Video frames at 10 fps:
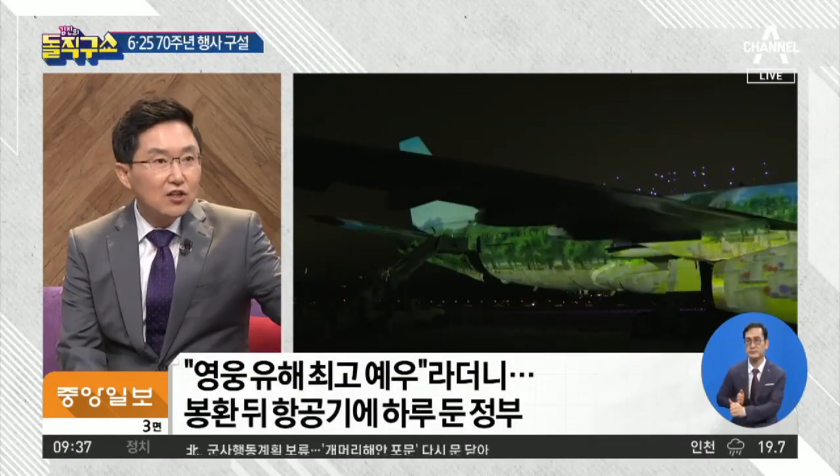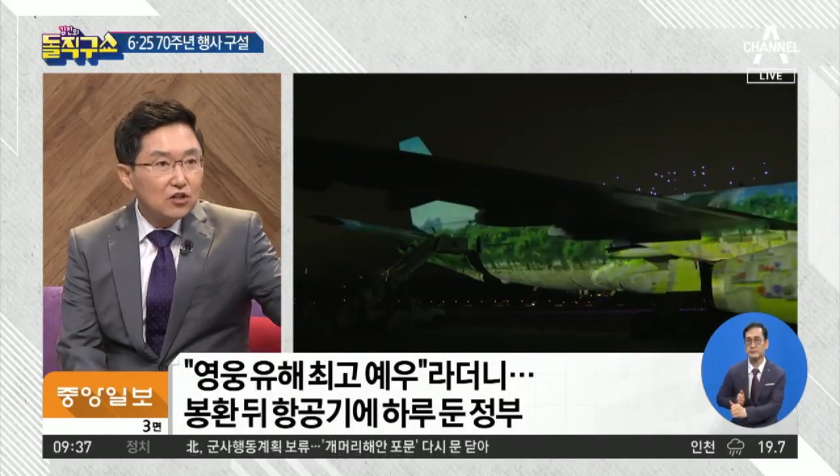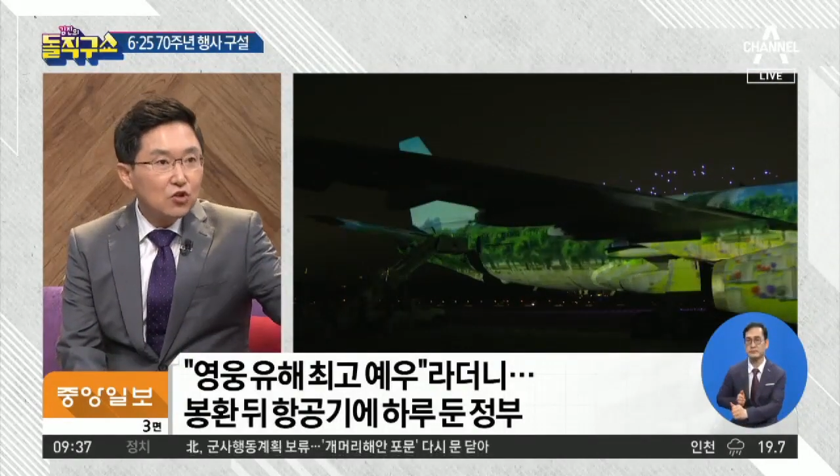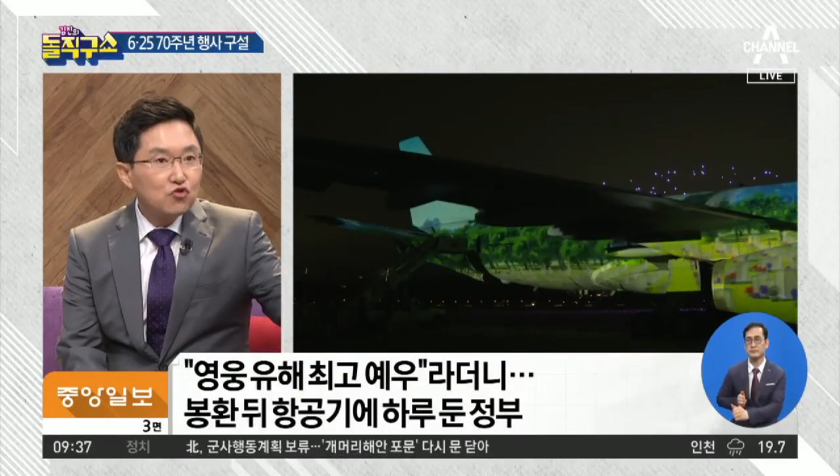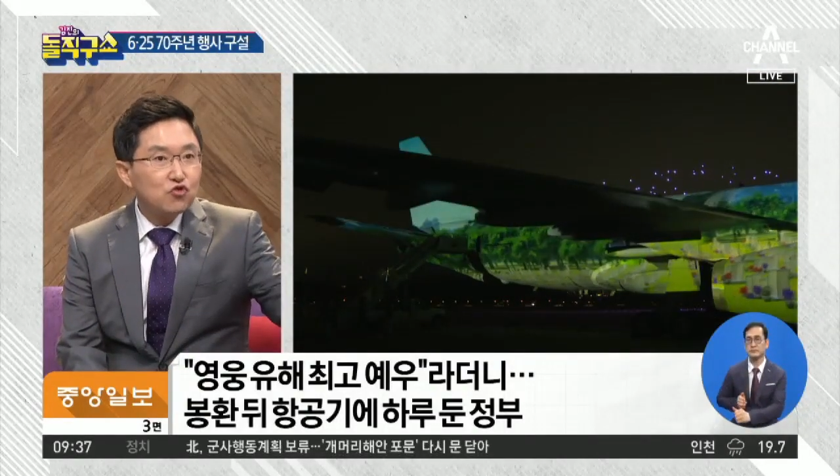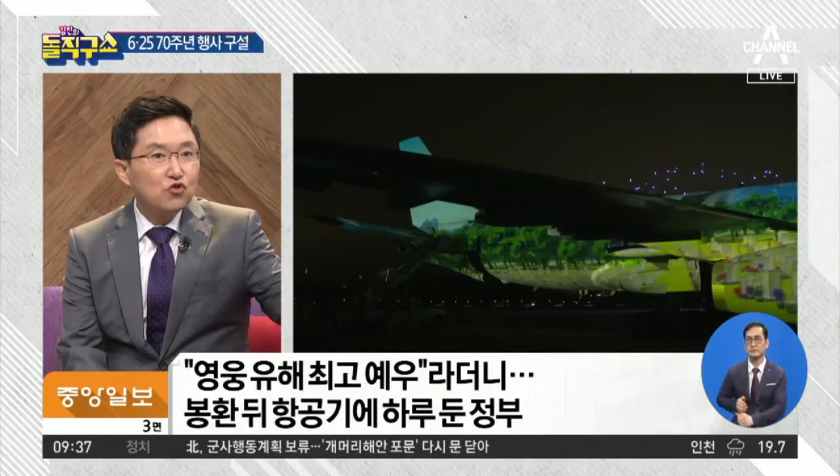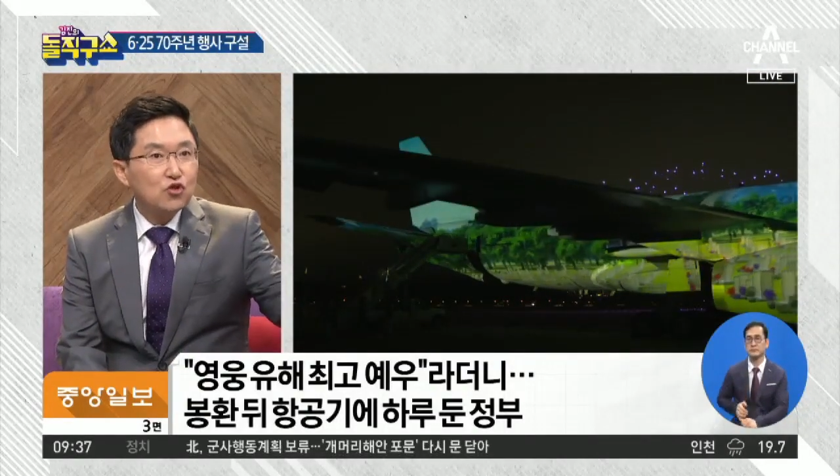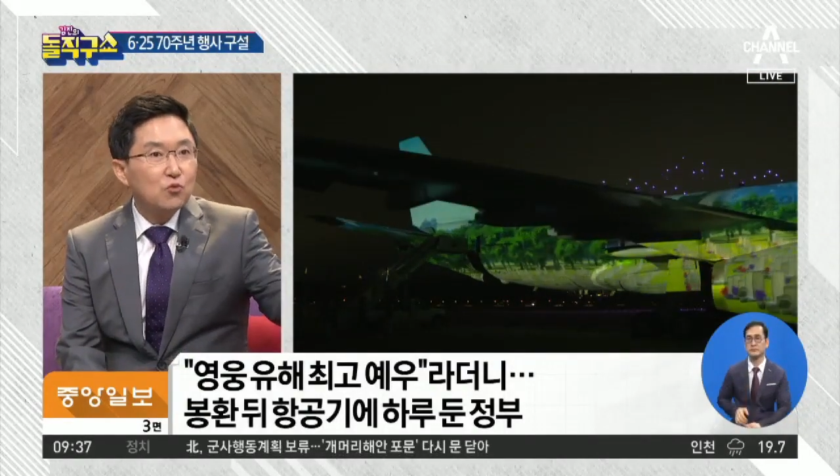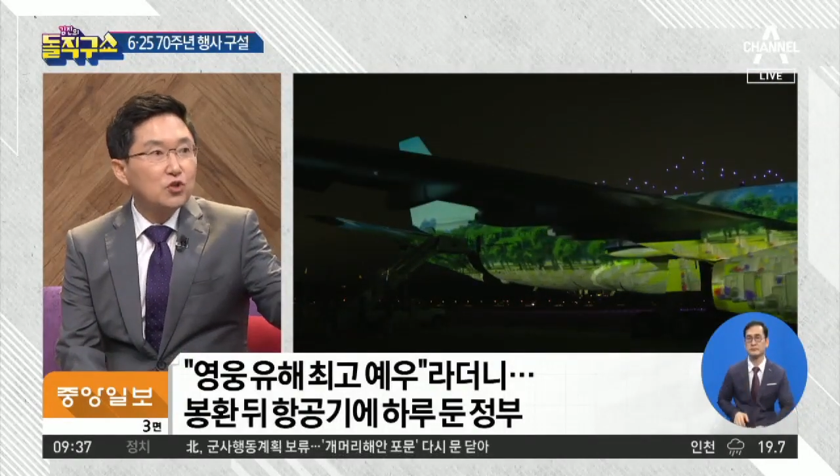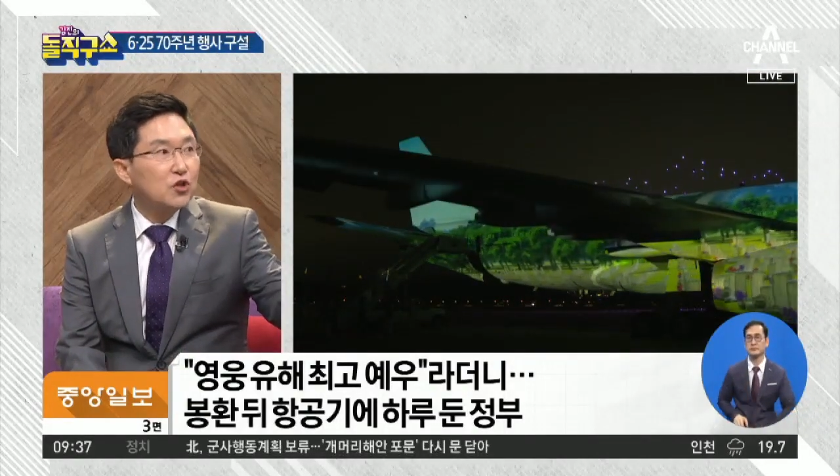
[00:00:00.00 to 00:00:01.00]

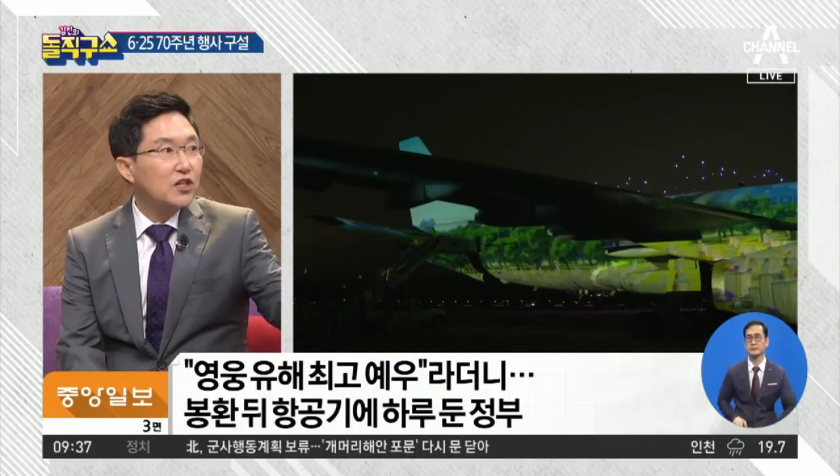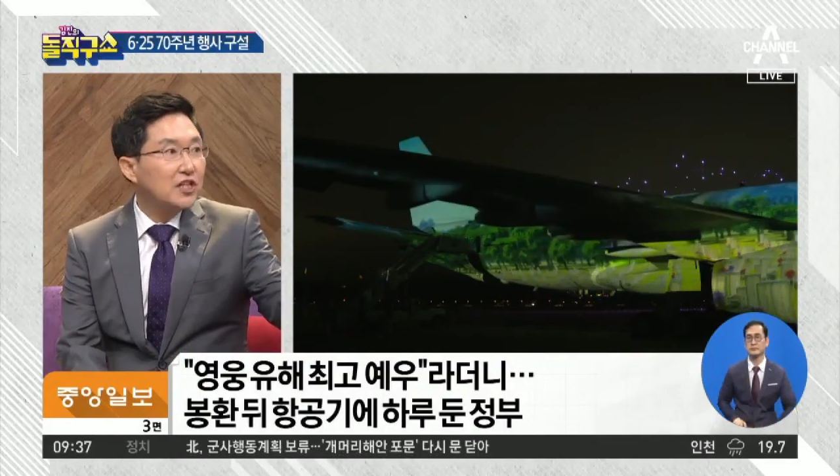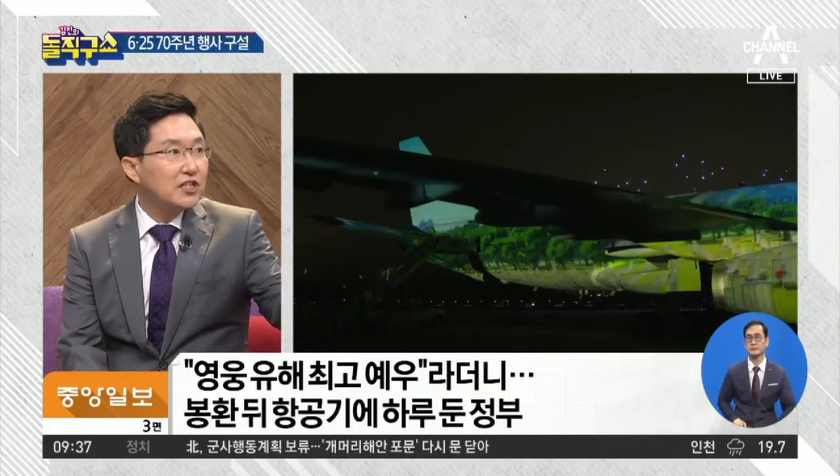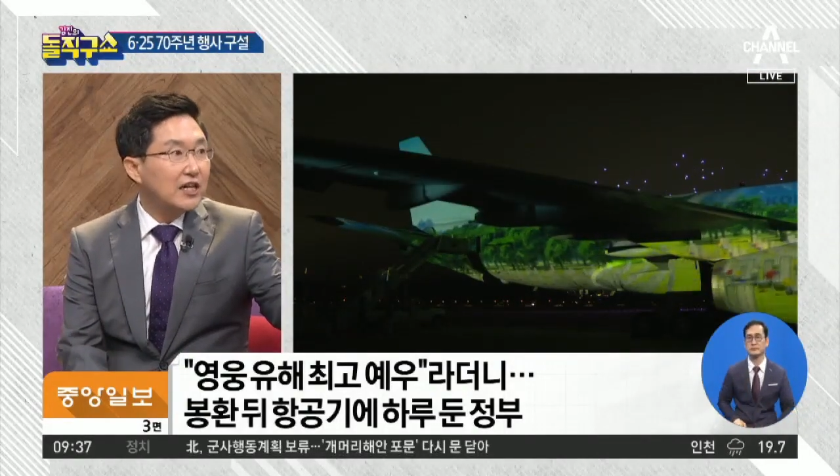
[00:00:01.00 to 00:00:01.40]
선충원으로 모셔야 되지